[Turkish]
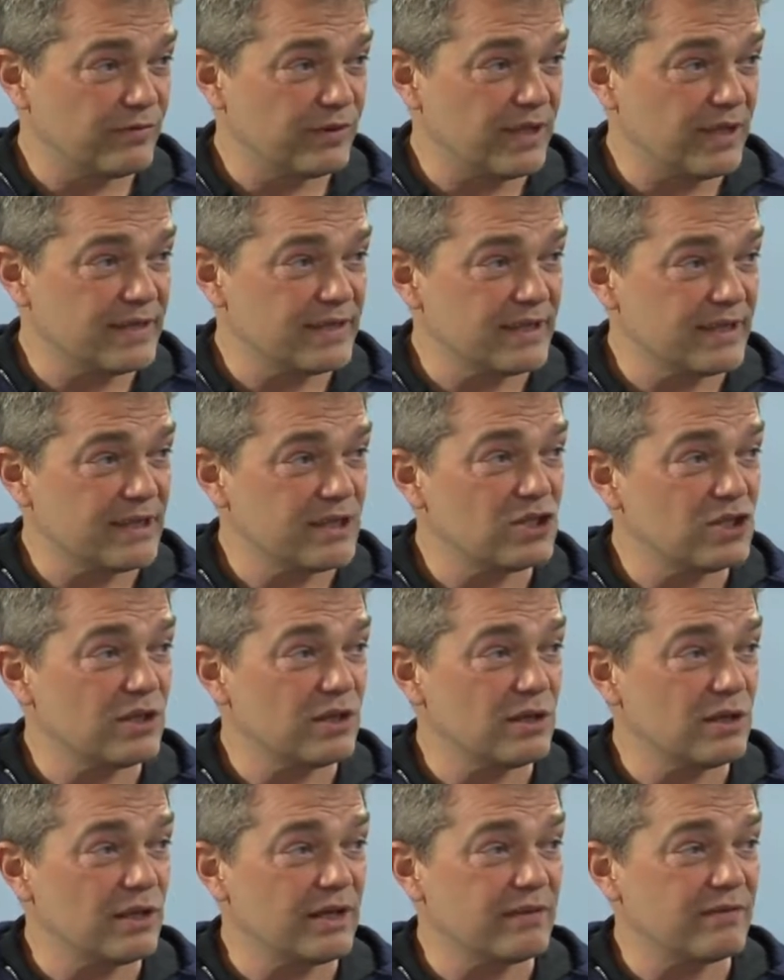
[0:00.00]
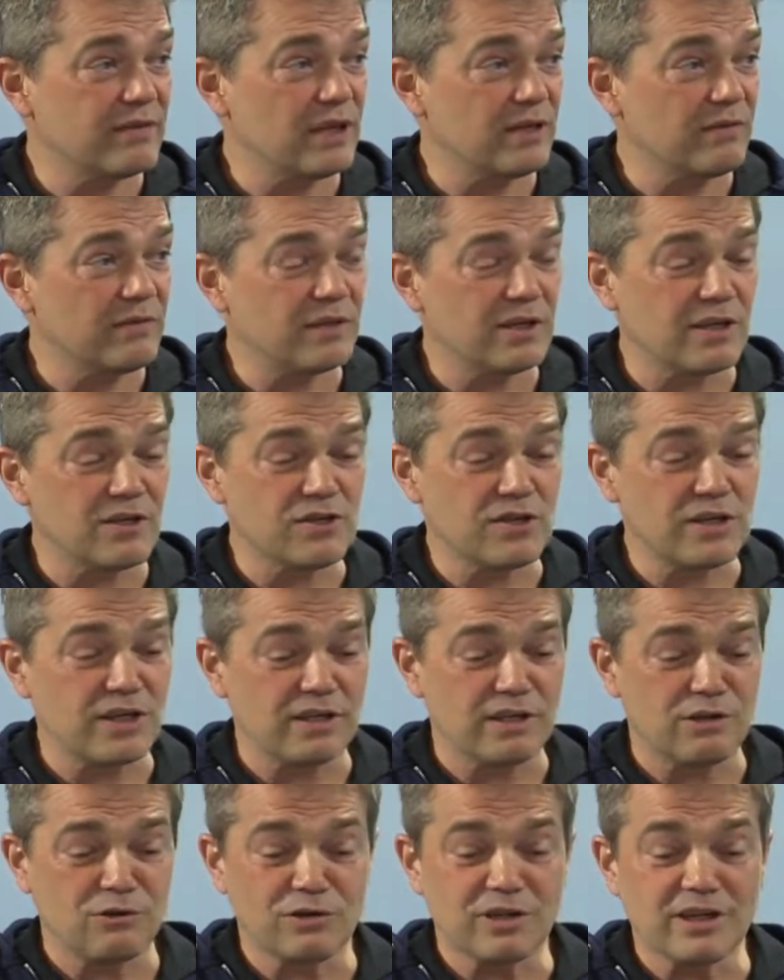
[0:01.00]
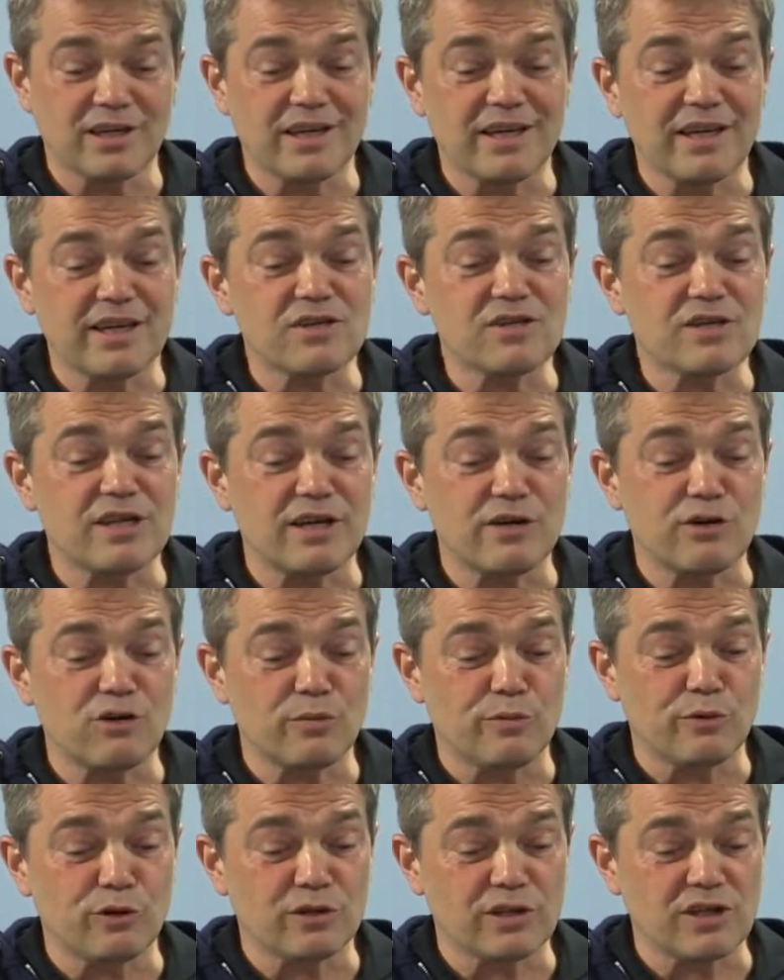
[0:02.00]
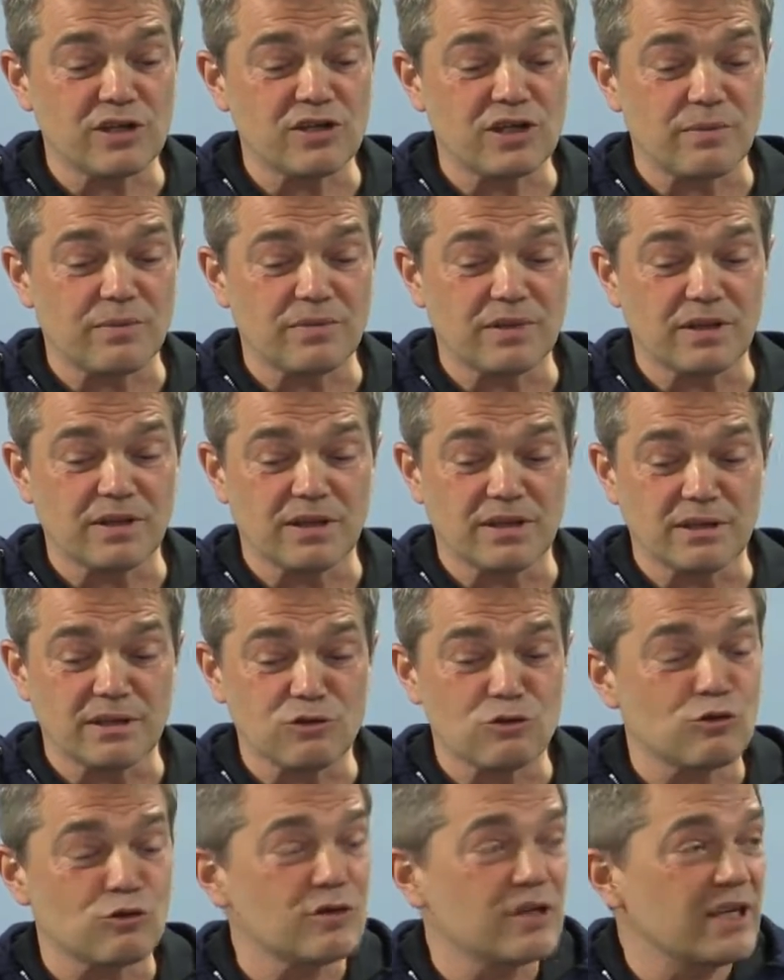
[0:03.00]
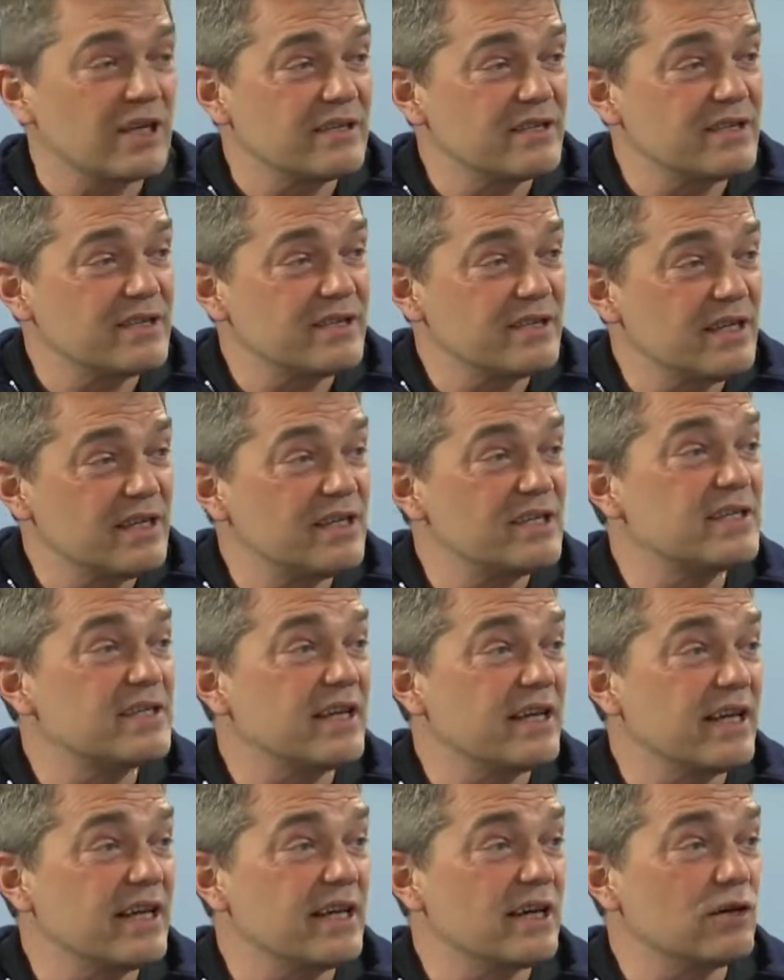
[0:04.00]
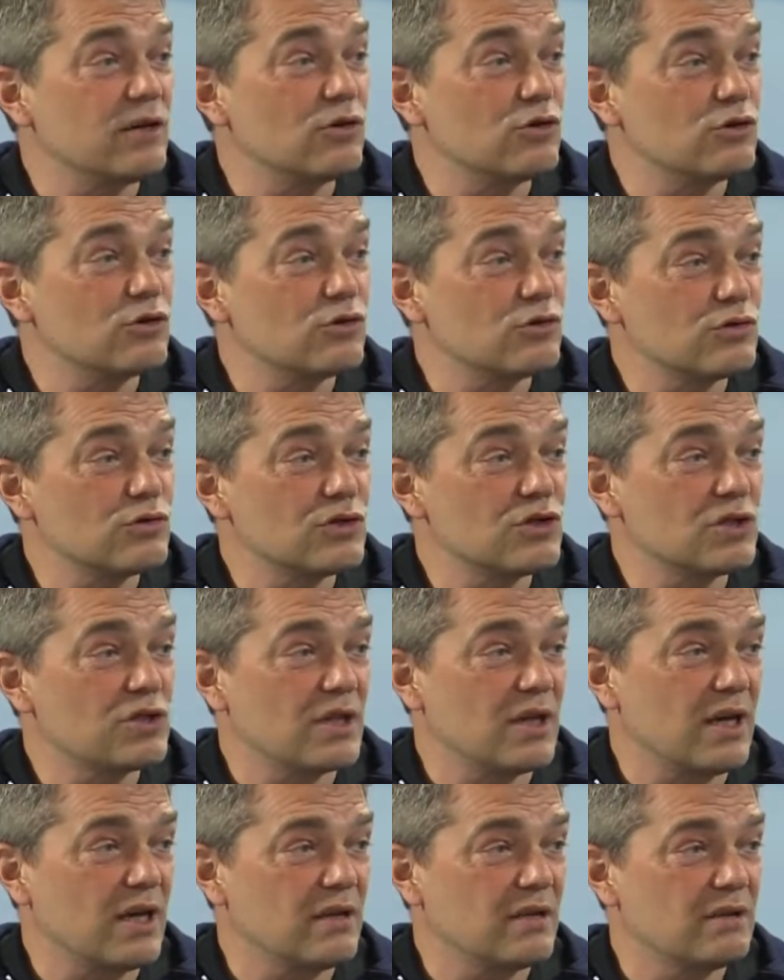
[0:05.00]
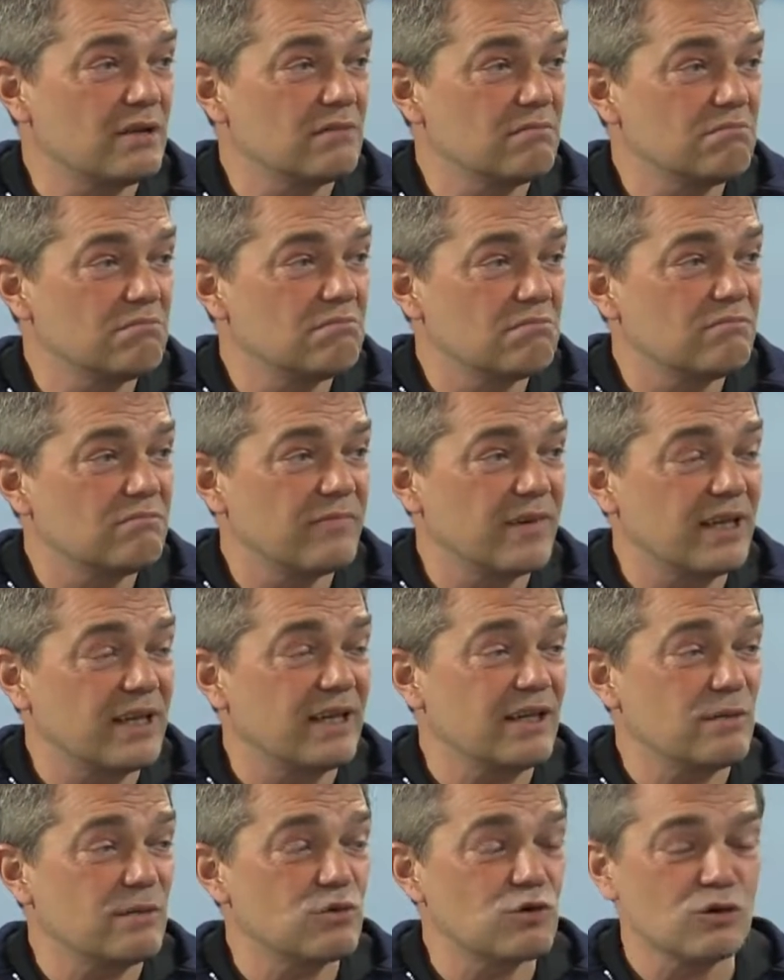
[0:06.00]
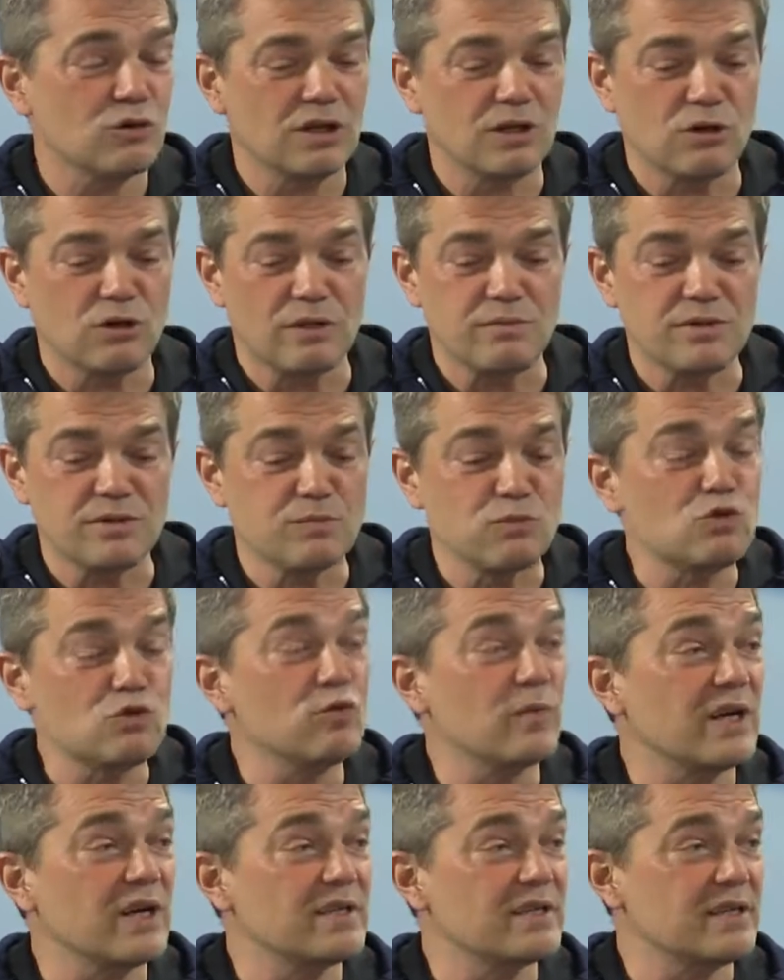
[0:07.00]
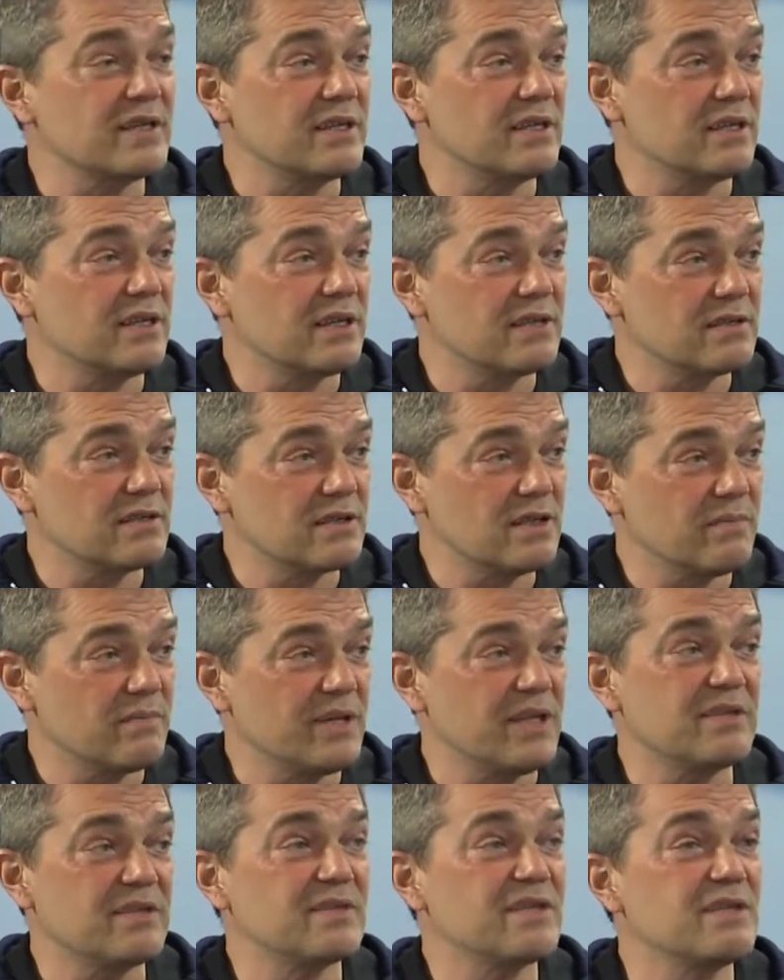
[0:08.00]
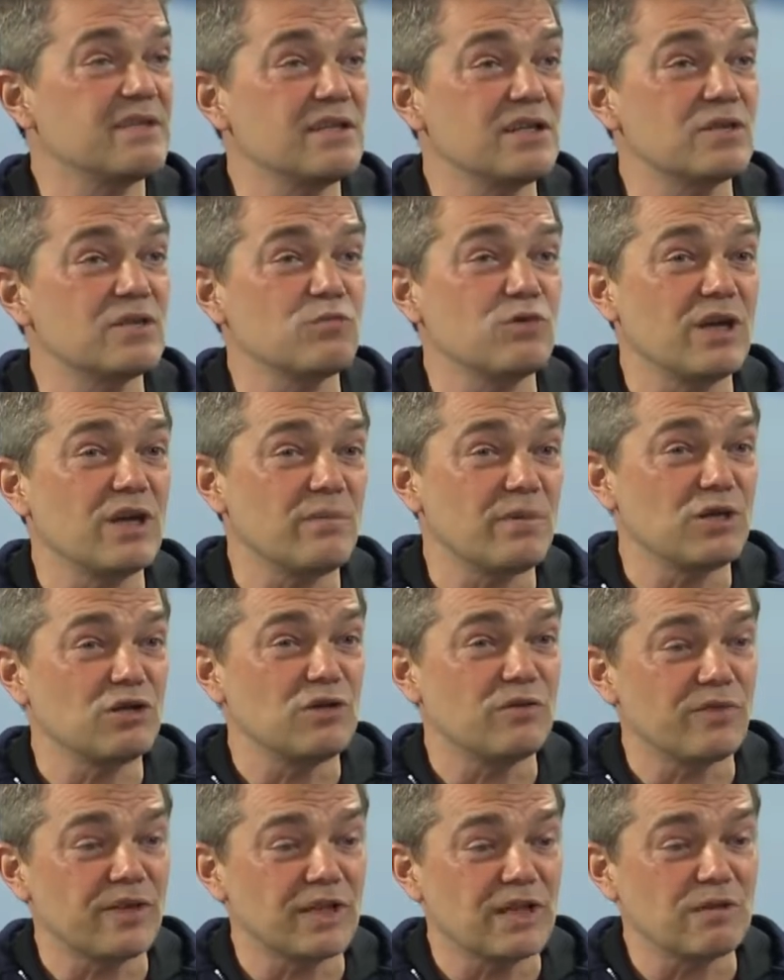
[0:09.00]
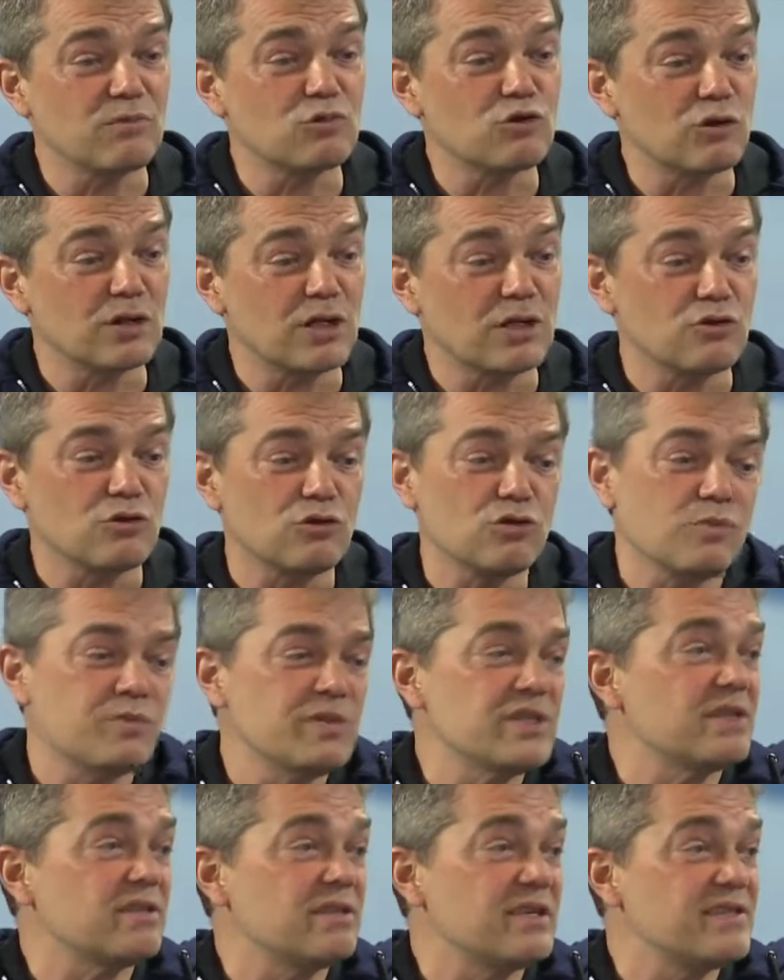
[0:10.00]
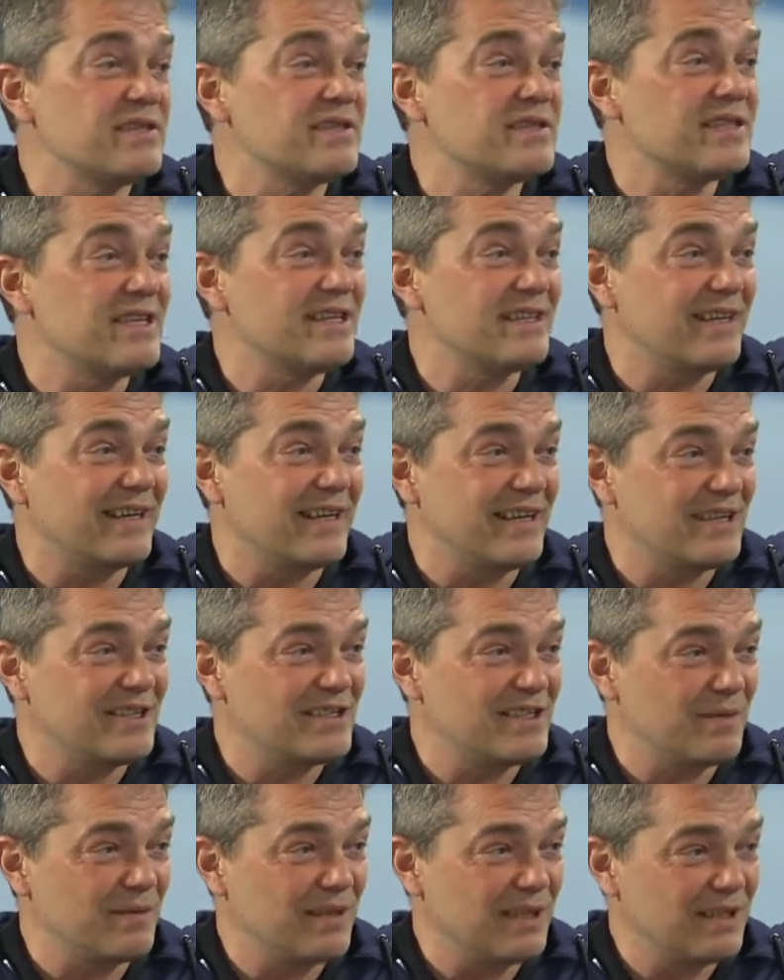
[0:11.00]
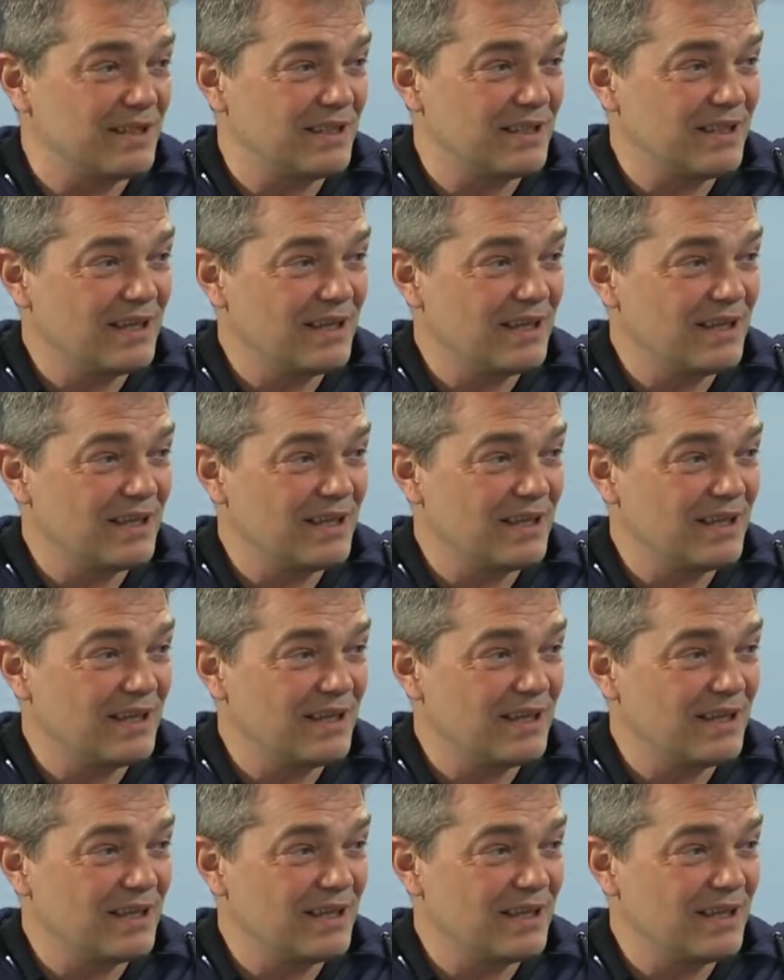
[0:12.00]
Fransa işte etrafı taşlayanlar oradaki gençlere röportaj yaptıklarında sordular sizin dininizle ne inanıyorsunuz işte yani falan gibi sorular. Onlar biz Müslümanız dediler. E peki sizin dininiz bunu emrediyor falan gibi sorular soruyor. Biz ateistiz dediler aynı zamanda.